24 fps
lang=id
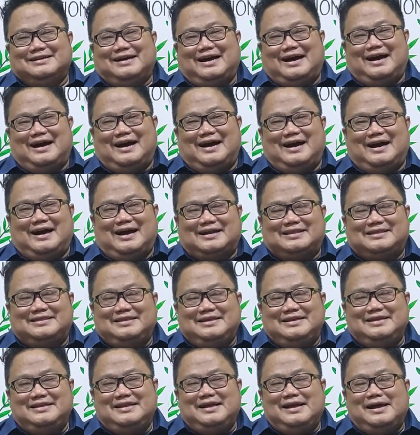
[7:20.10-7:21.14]
Ah,
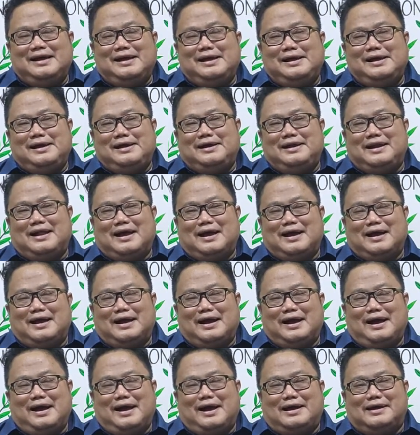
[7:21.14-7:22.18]
artinya
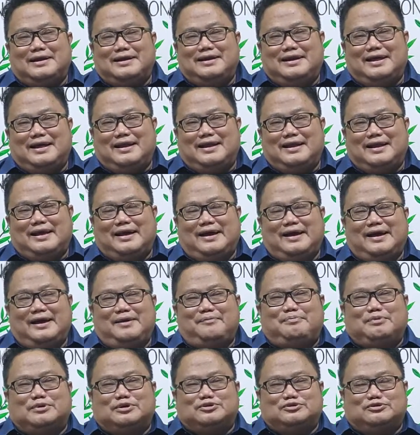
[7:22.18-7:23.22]
naga adalah
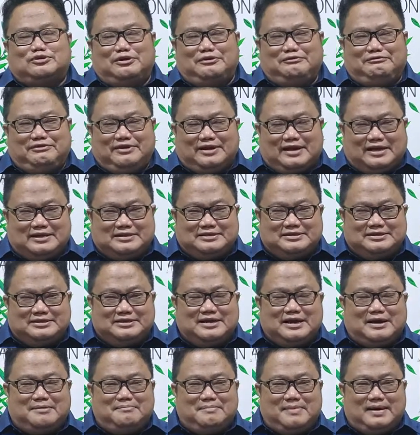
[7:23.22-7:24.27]
personifikasi
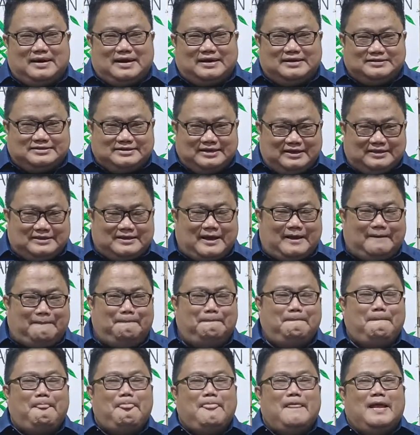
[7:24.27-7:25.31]
gambaran setan.
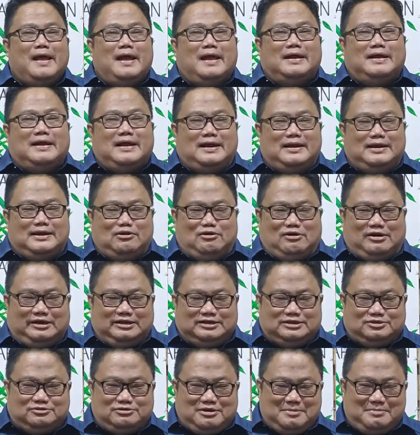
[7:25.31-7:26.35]
Dan
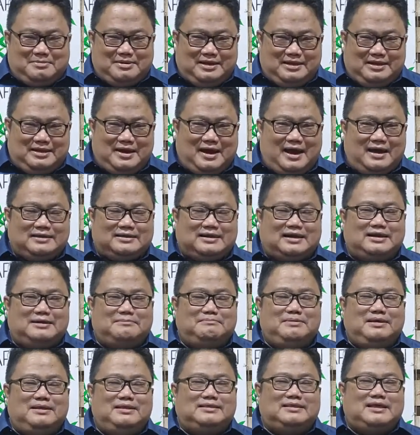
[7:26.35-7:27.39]
Yohanes juga melihat ada
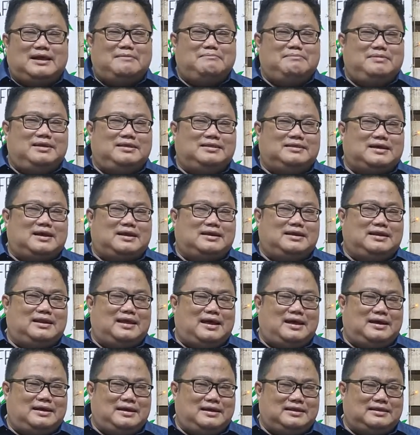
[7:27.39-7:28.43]
bintang-bintang di
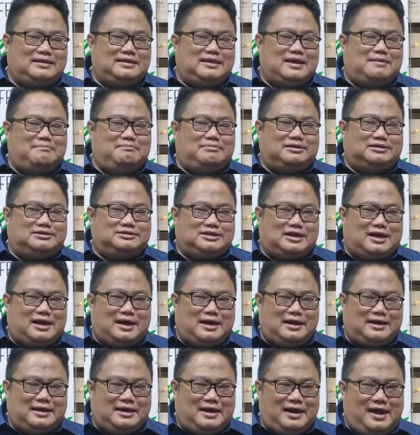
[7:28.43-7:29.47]
langit yang
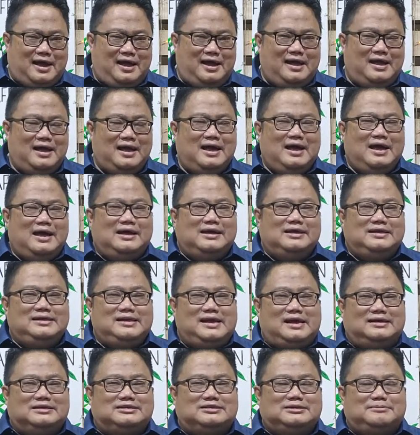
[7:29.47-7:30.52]
bercahaya
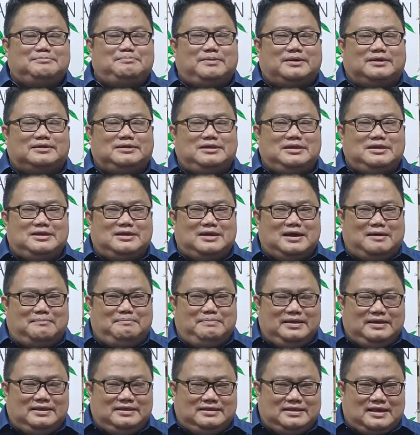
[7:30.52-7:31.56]
yang sepertiga
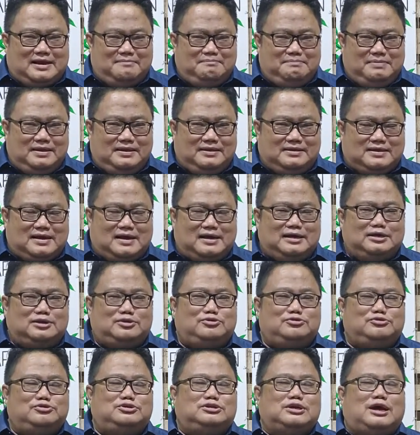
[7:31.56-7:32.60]
bintang-bintang
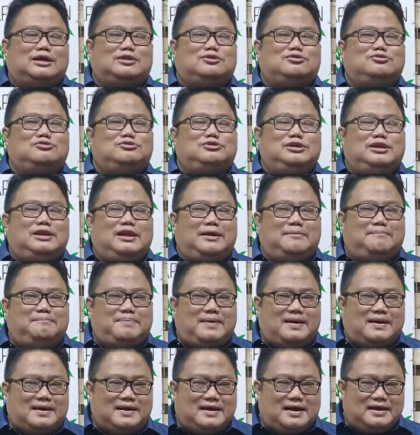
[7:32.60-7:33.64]
itu jatuh
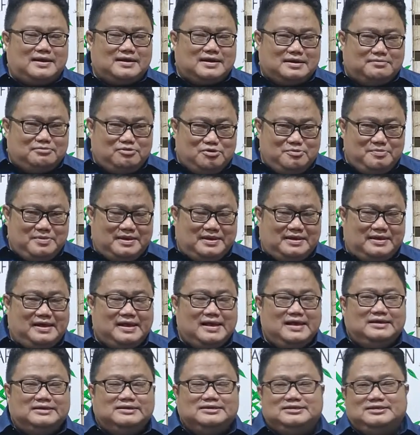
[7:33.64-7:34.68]
dilemparkan ke bumi.
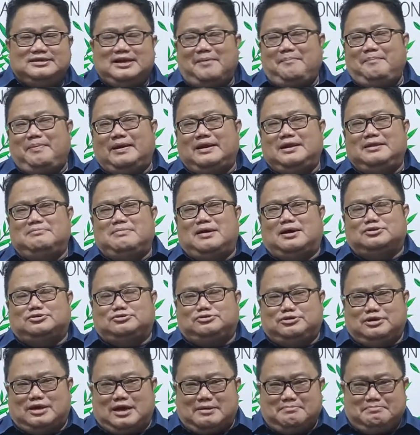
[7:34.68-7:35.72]
Siapa yang
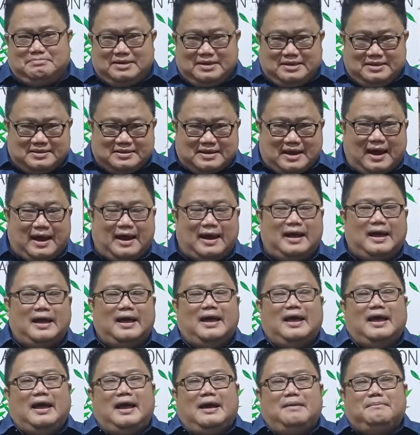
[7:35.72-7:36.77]
dimaksud dengan bintang?
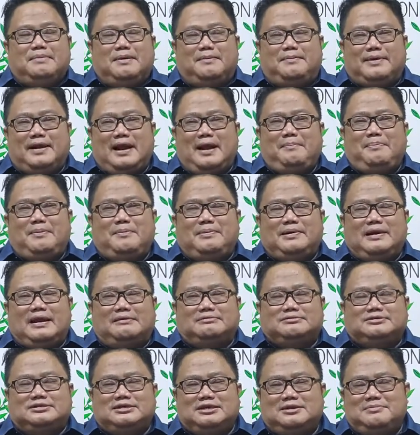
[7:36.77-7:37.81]
Beberapa
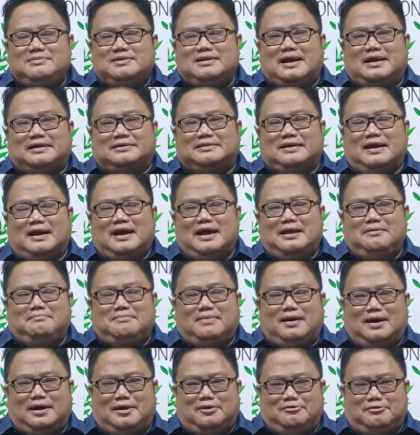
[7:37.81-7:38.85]
penafsir mengatakan
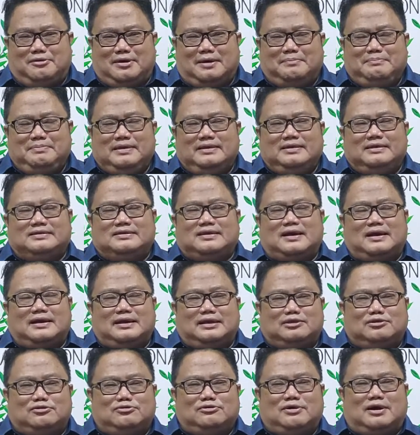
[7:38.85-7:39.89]
bahwa bintang
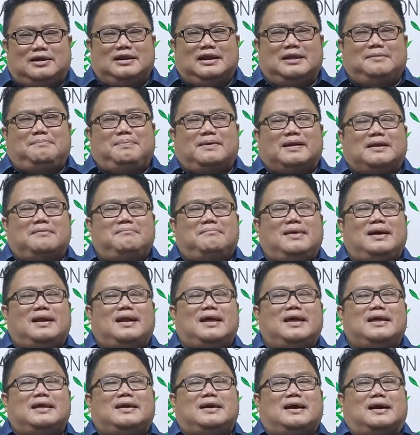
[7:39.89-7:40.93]
itu adalah para
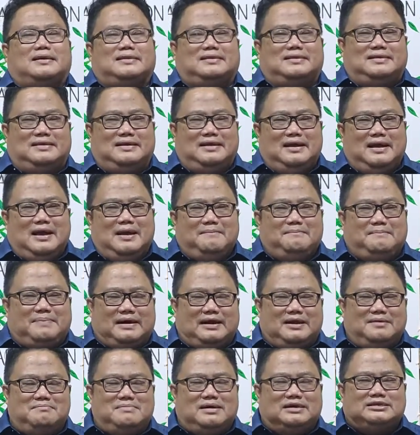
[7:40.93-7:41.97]
malaikat
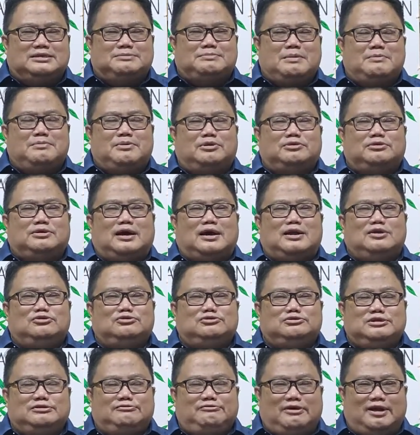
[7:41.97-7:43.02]
pada masa pemberontakan
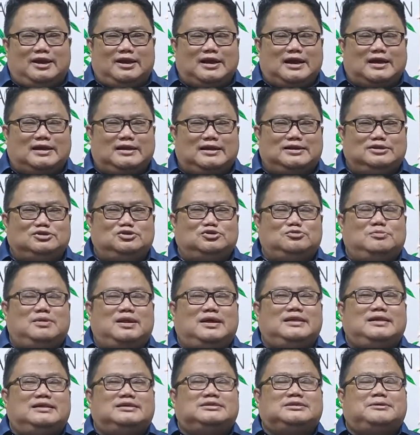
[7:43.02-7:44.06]
Lucifer karena
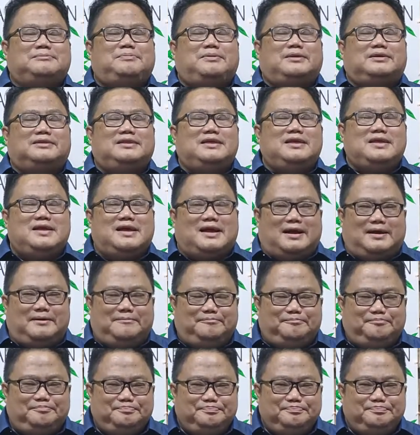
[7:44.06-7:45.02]
jumlahnya sepertiga.